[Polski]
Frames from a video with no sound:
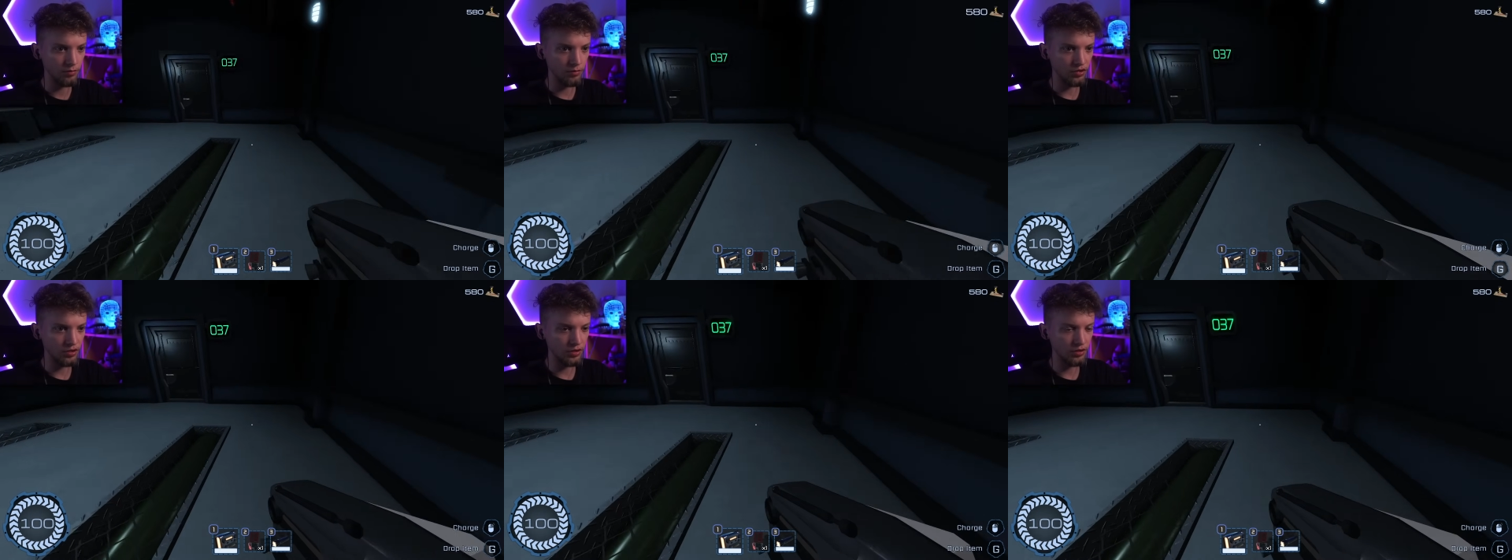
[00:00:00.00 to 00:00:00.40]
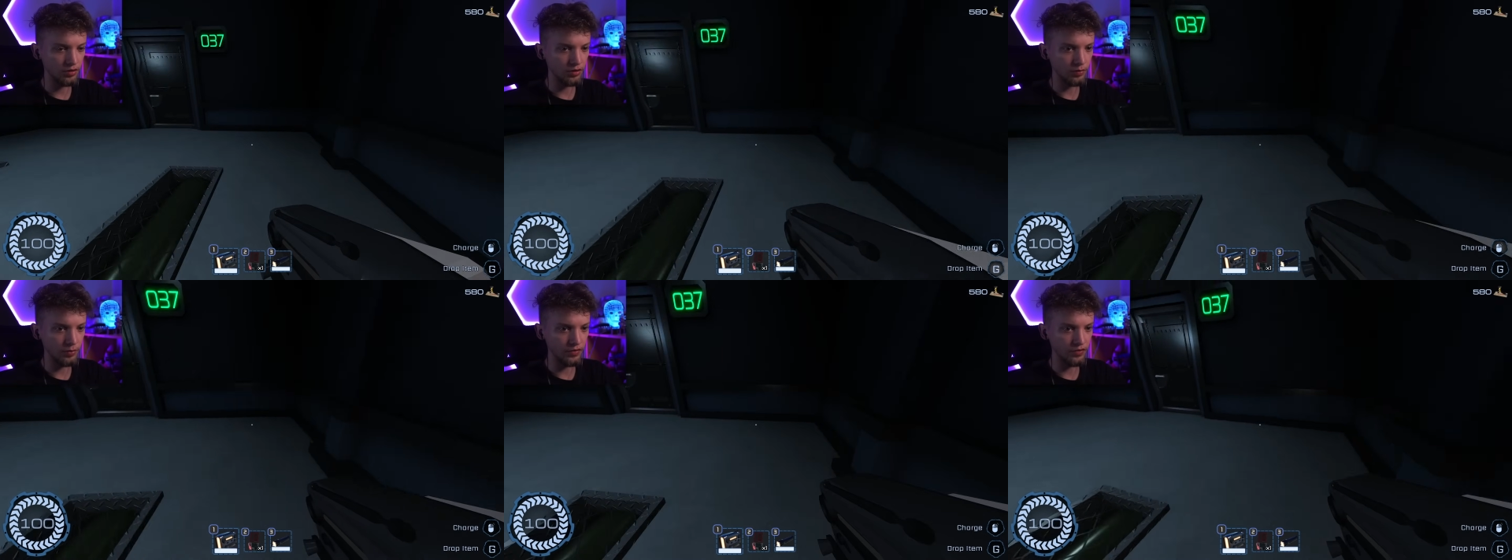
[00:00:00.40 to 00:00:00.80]
Można to
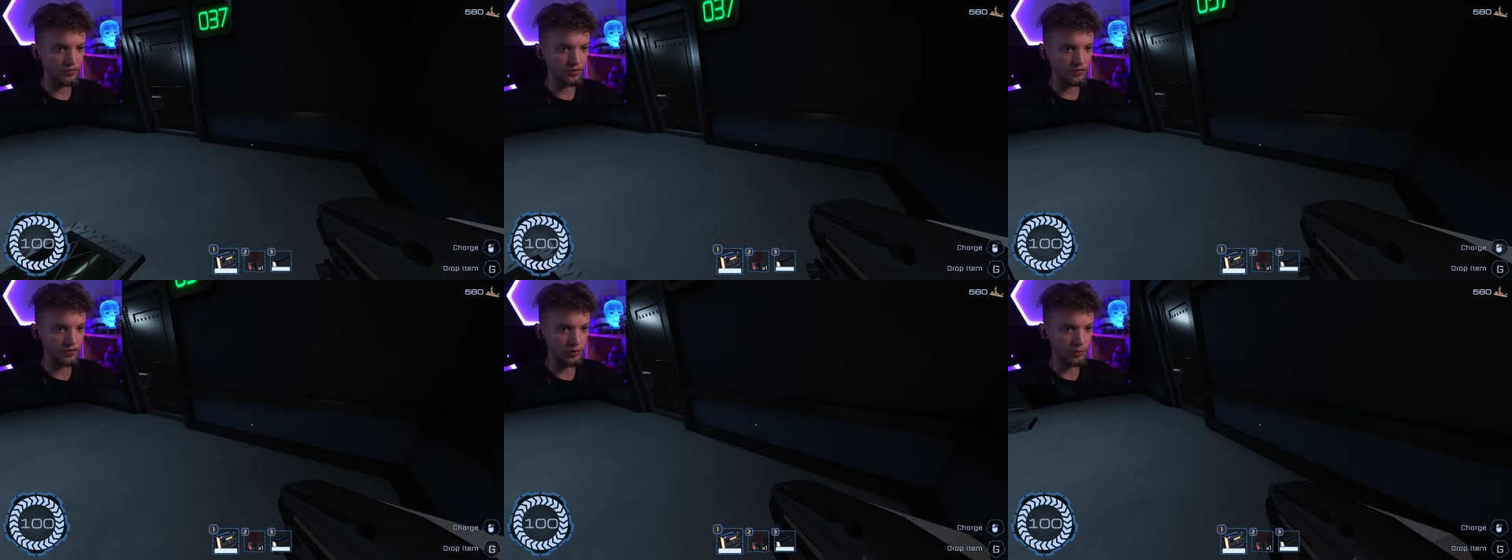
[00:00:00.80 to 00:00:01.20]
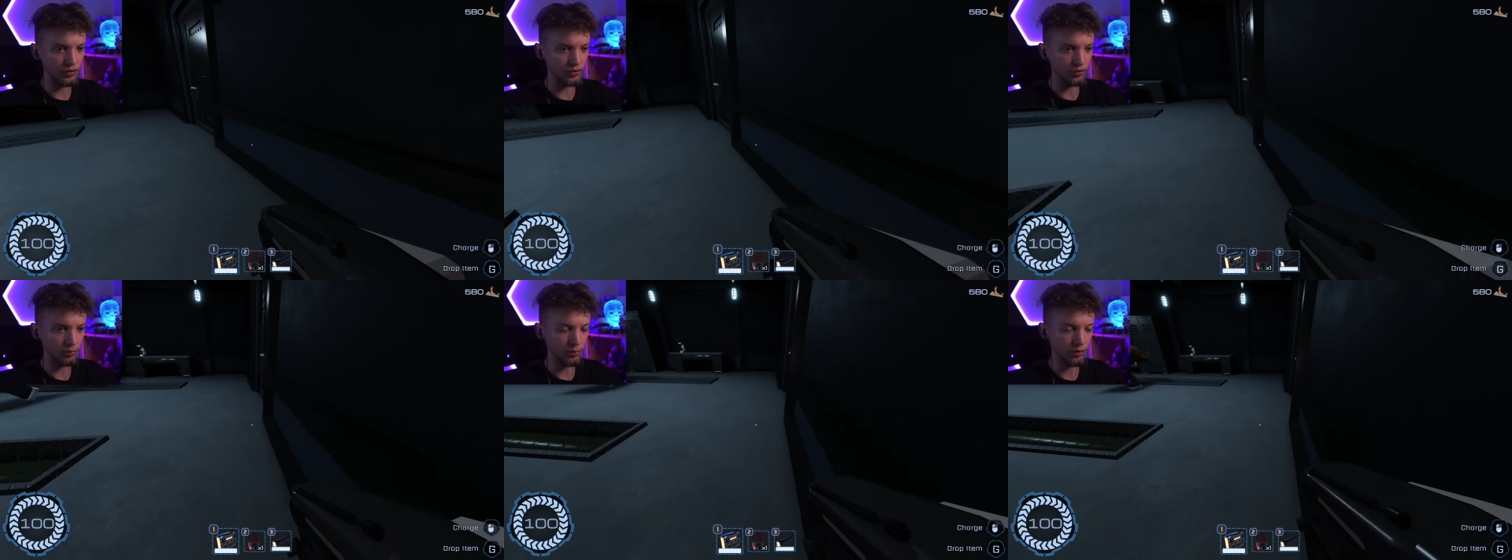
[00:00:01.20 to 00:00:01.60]
sprawdzić w łatwy
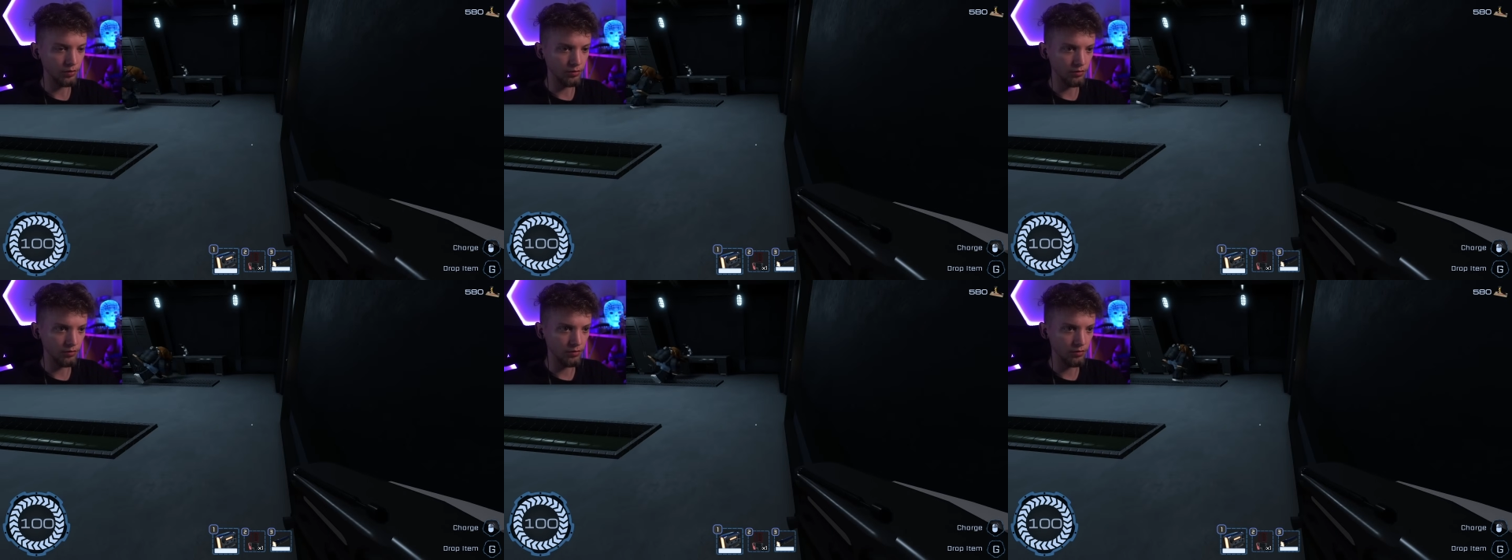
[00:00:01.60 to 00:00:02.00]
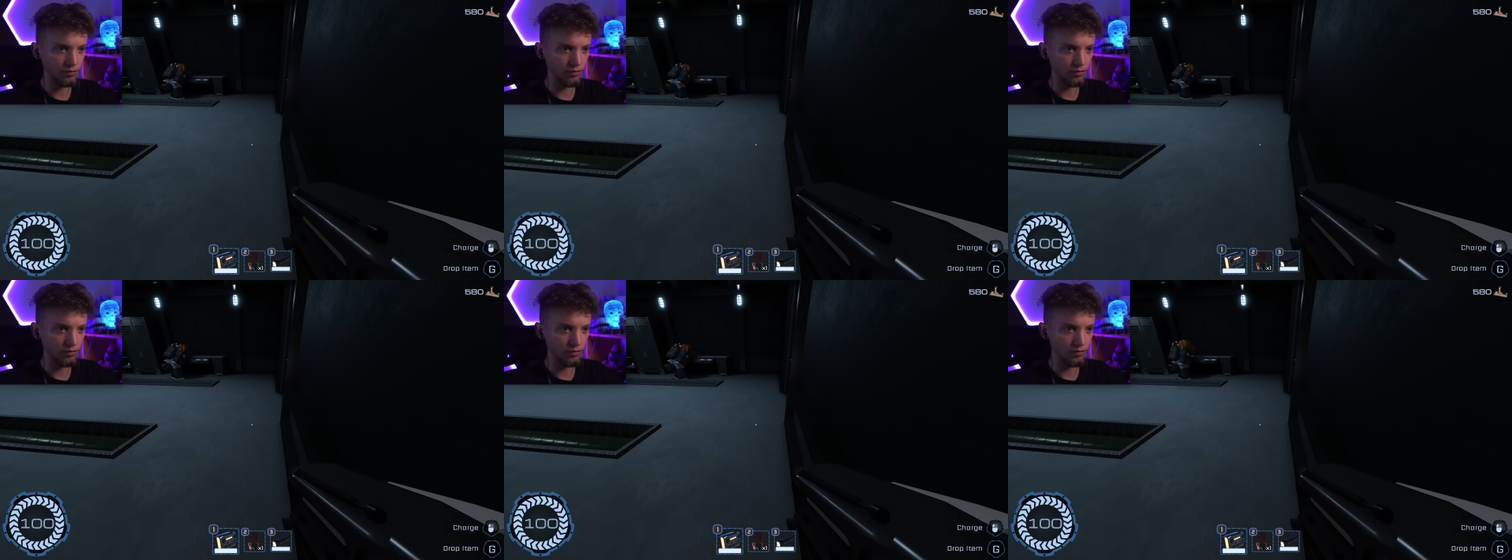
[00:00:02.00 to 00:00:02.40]
sposób.
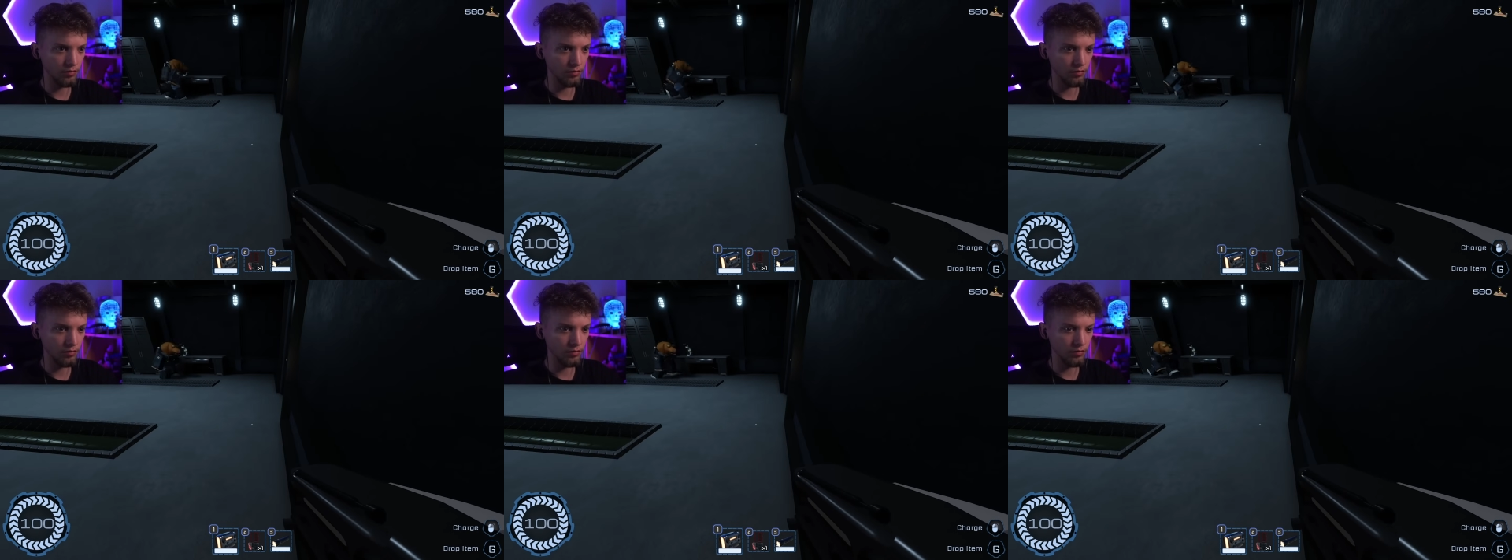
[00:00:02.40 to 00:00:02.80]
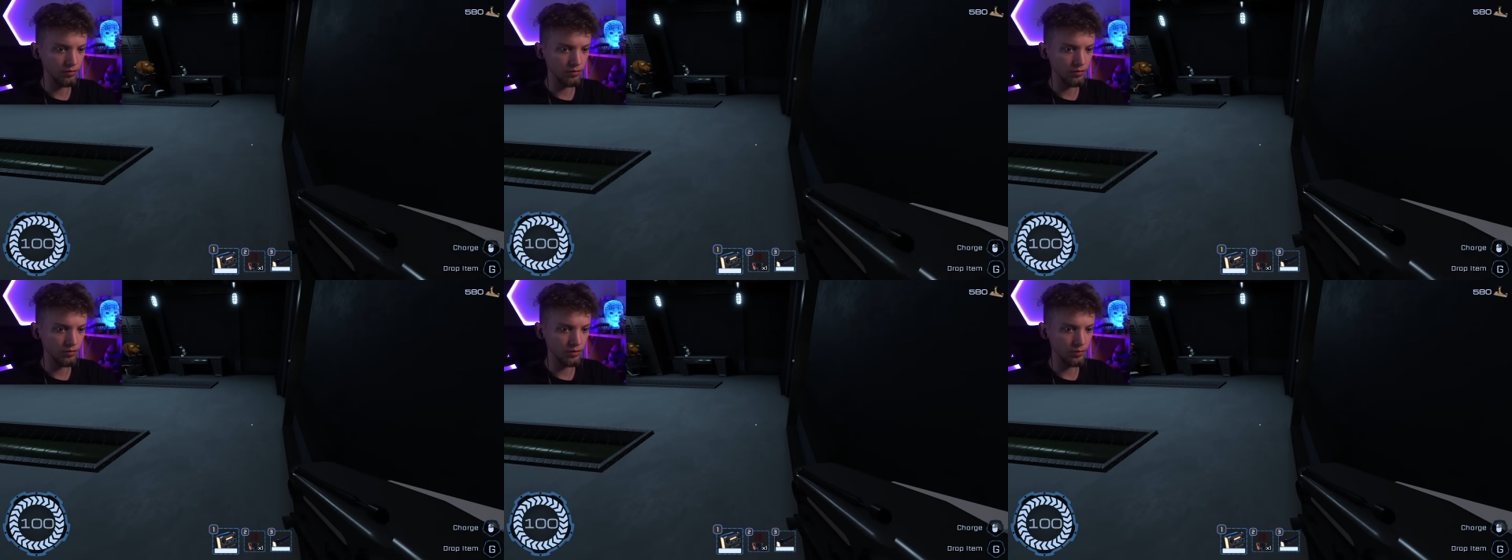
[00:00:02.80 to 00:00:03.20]
Jaki?
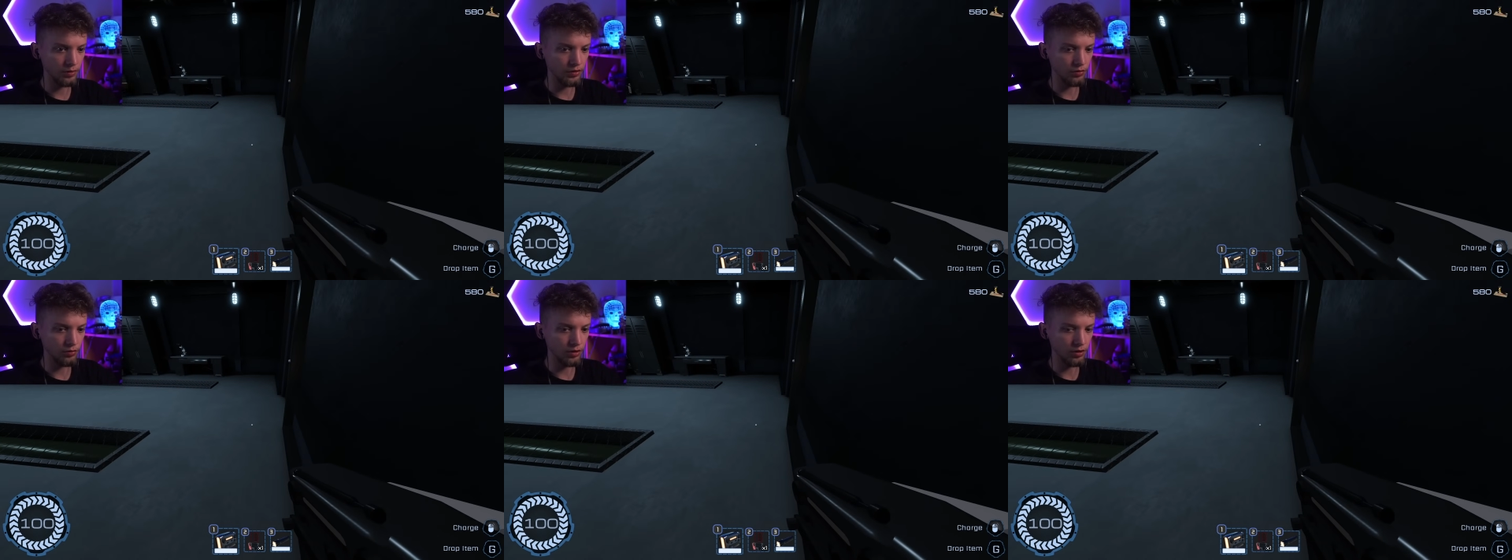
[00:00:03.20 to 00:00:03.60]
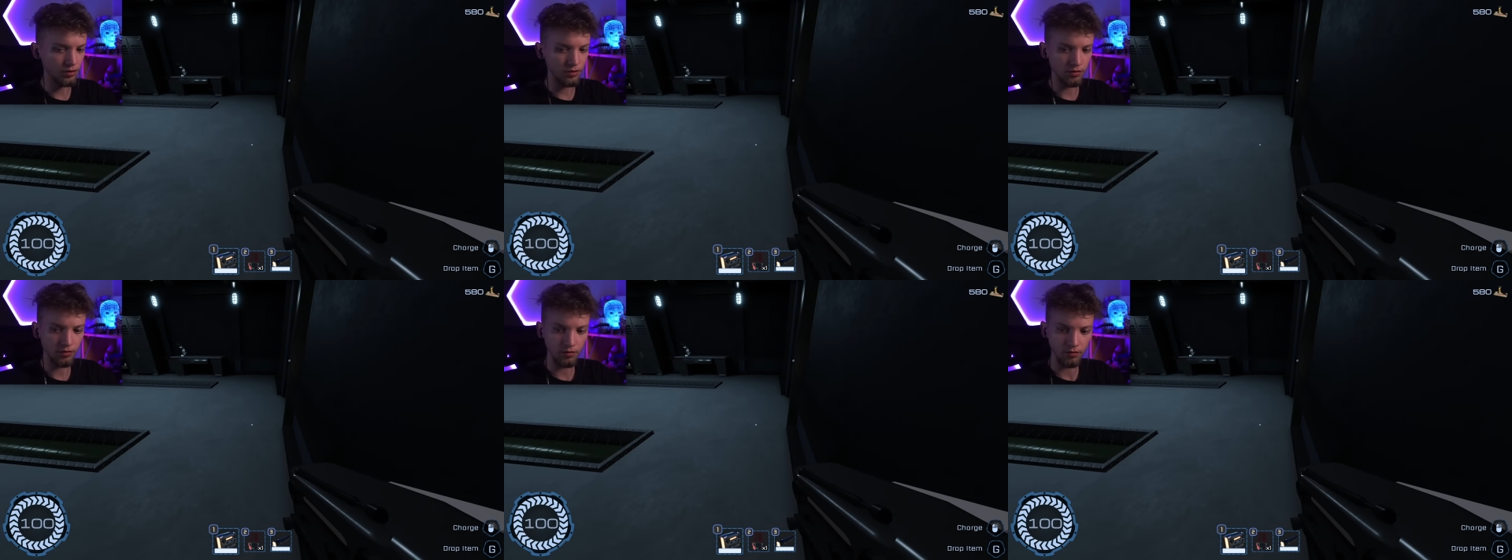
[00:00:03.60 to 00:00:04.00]
Trzeba
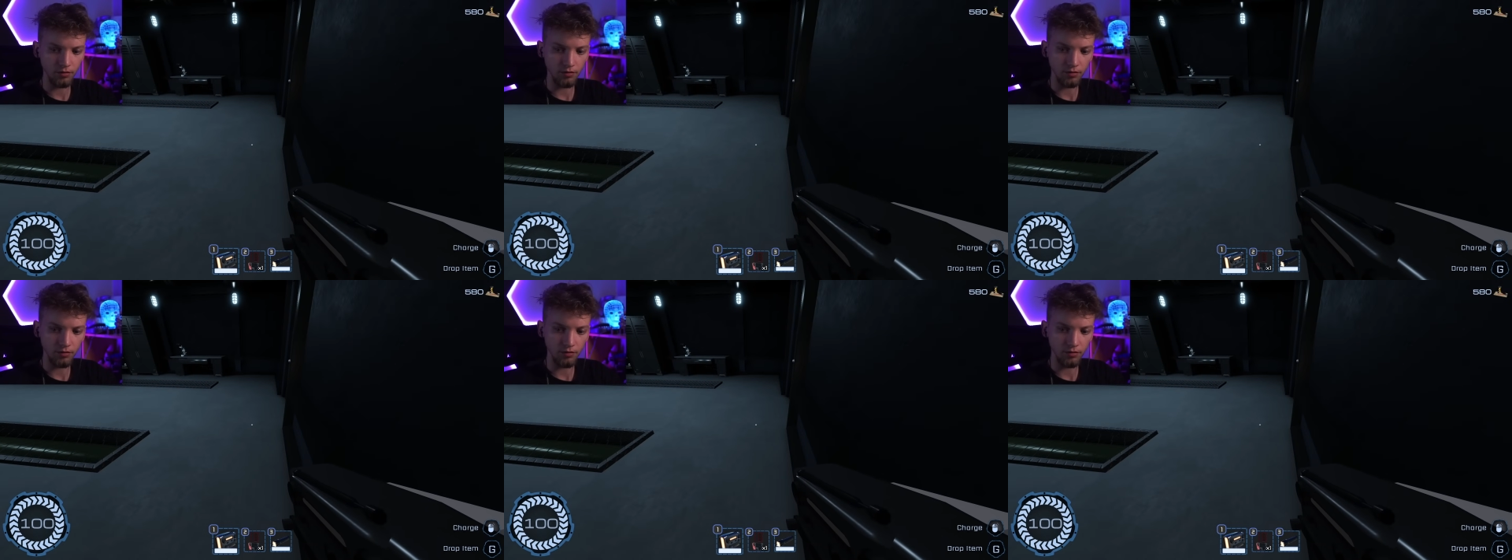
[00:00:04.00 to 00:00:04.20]
słuchać. A.